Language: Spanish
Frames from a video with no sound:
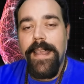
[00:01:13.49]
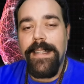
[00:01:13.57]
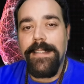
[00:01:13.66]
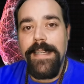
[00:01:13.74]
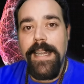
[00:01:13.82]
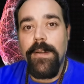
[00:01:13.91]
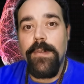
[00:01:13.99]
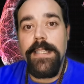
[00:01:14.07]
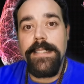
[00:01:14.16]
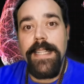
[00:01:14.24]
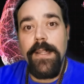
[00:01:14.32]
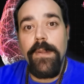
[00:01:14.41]
entrar en un
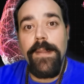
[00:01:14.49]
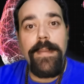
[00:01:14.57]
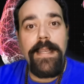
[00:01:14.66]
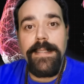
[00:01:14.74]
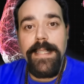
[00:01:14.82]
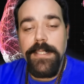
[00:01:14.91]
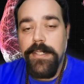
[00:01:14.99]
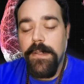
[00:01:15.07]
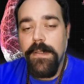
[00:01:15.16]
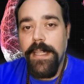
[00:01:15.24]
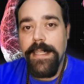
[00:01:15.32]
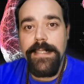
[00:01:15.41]
estado de
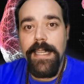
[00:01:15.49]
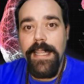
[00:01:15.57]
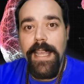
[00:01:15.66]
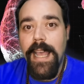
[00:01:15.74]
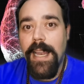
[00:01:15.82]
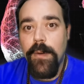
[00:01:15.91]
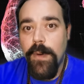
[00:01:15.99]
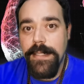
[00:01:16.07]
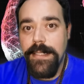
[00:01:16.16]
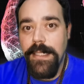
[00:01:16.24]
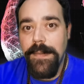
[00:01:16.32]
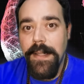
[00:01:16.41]
meditación que sería algo
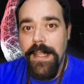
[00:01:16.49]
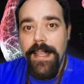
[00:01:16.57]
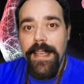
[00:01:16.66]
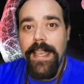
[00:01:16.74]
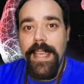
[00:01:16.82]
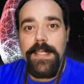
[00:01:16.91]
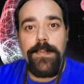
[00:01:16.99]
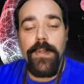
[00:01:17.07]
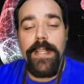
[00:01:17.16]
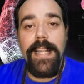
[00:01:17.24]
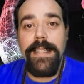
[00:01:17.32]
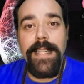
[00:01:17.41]
así, que es
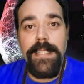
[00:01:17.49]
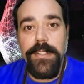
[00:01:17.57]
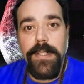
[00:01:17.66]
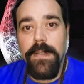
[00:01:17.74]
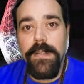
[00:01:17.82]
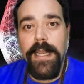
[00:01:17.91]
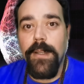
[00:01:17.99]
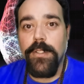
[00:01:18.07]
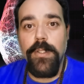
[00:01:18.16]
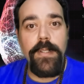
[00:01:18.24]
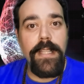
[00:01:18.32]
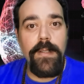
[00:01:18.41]
poner atención a los
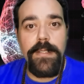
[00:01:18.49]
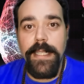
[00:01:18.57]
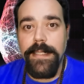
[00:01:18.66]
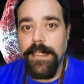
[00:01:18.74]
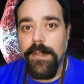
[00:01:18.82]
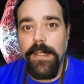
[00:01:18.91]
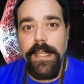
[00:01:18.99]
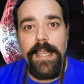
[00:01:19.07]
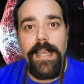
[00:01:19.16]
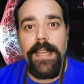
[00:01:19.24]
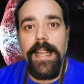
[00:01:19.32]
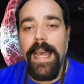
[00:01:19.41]
sonidos que te
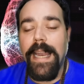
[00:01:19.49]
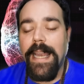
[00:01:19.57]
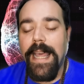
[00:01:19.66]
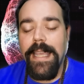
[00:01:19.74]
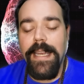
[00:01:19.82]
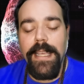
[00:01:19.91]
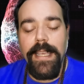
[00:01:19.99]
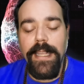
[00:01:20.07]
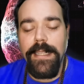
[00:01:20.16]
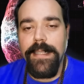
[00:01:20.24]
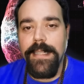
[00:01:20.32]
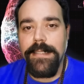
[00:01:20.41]
rodean, al aire
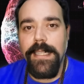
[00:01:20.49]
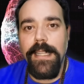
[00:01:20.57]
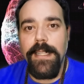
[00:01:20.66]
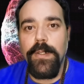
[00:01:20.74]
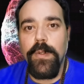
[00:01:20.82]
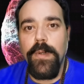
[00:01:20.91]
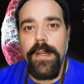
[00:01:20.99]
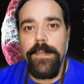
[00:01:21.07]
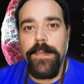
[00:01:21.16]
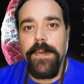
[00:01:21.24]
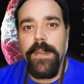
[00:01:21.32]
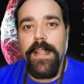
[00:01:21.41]
que entra y sale de tu
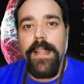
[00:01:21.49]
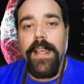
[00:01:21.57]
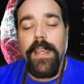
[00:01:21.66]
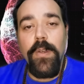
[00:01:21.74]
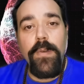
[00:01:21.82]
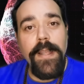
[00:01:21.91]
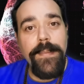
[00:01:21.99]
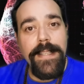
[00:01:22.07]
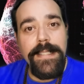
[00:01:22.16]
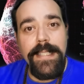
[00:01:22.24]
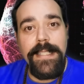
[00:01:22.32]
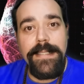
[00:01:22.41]
cuerpo, y una
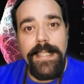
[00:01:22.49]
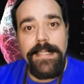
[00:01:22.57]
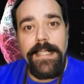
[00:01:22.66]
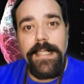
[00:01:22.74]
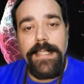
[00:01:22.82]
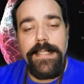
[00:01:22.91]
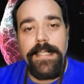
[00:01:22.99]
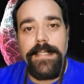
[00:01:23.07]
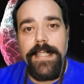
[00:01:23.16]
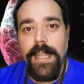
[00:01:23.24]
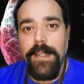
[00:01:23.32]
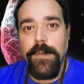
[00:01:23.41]
vez que estés en ese
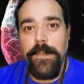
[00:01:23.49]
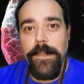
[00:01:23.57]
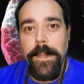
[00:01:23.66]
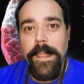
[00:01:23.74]
estado,